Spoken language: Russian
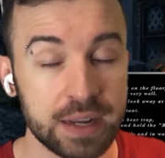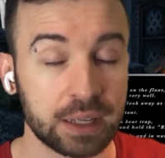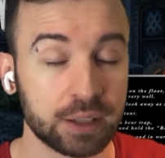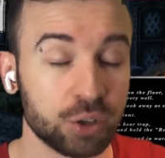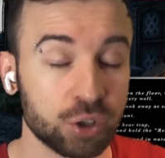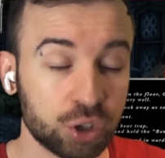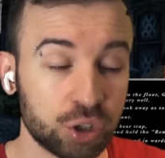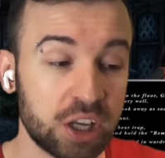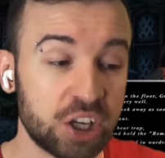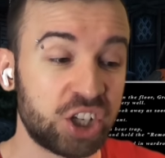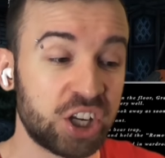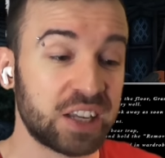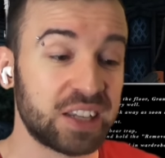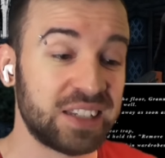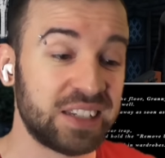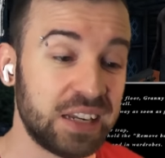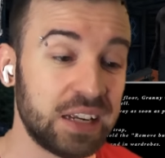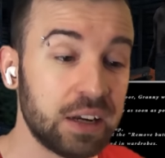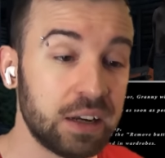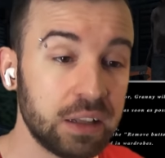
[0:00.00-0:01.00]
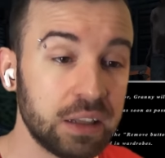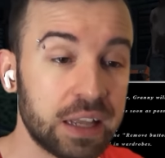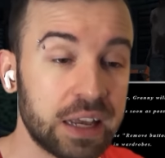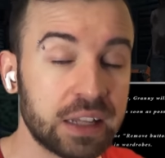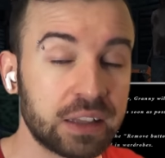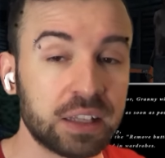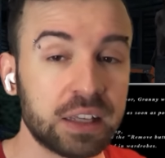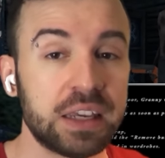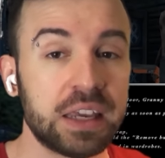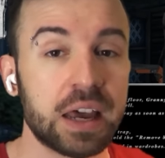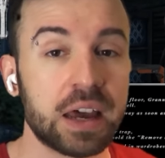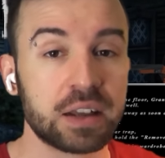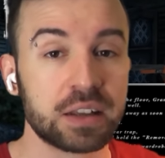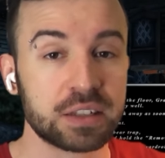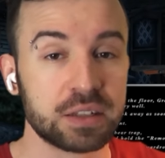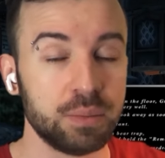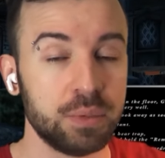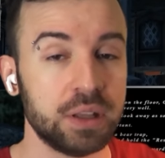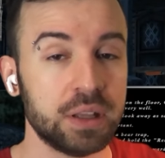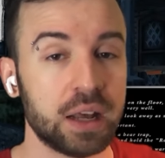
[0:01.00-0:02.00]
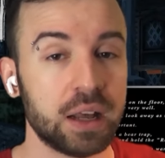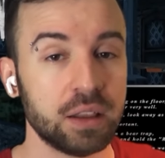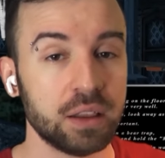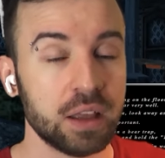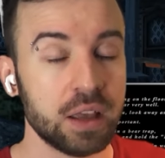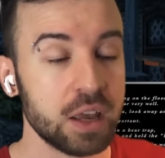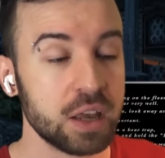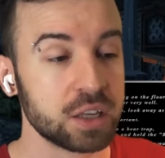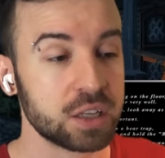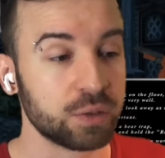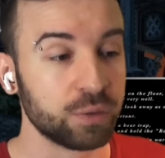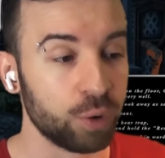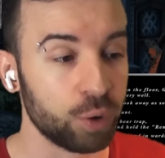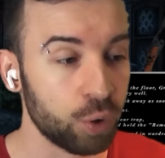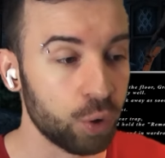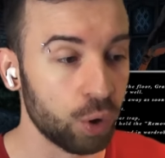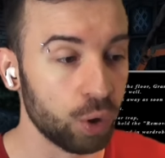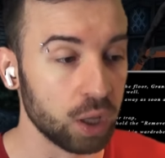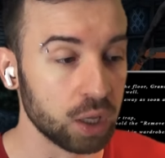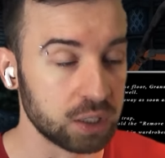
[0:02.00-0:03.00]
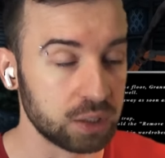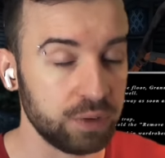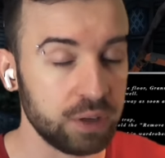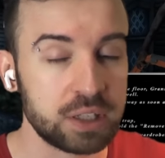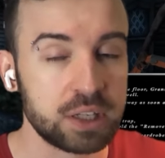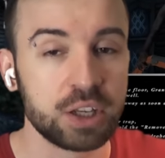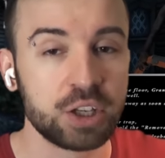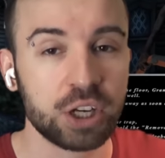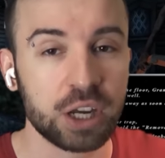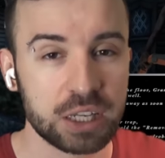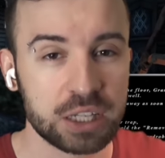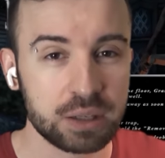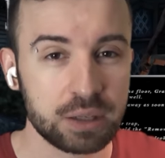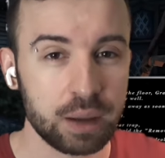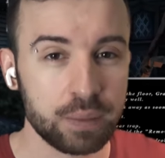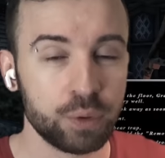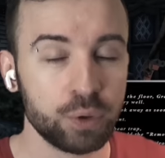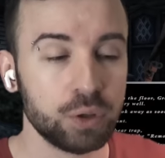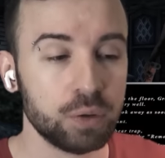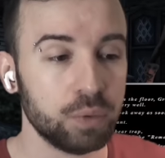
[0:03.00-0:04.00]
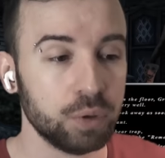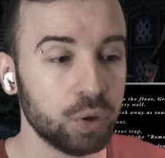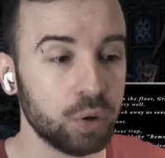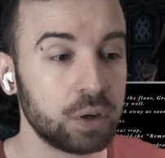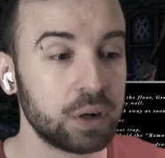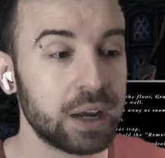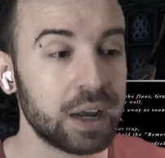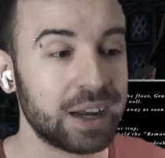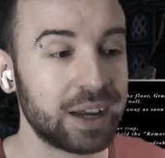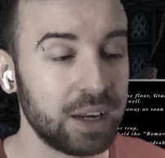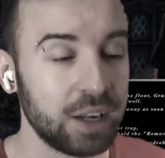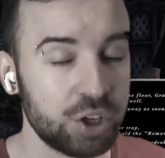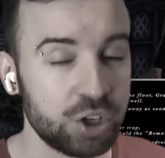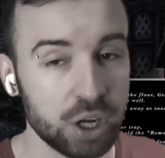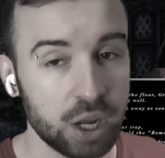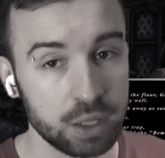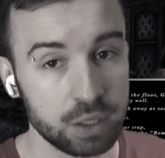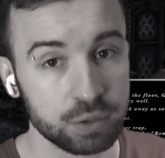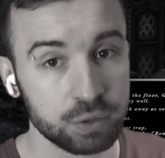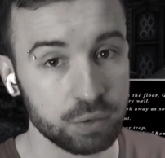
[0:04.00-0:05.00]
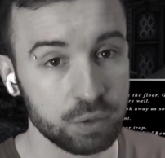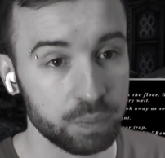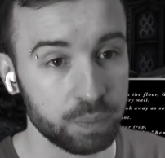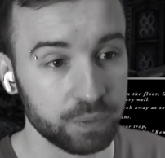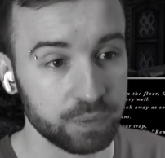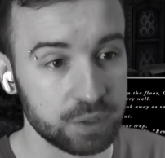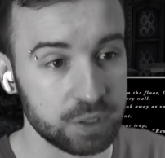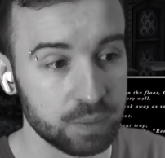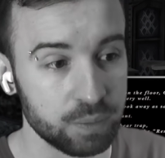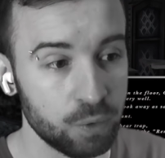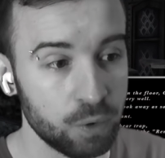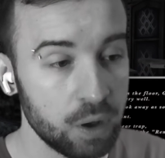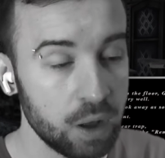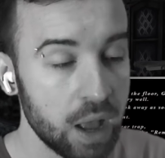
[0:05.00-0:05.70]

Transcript: А то, что я сейчас делал, это я разминал свой голос. Ведь сейчас я буду много кричать, судя по всему,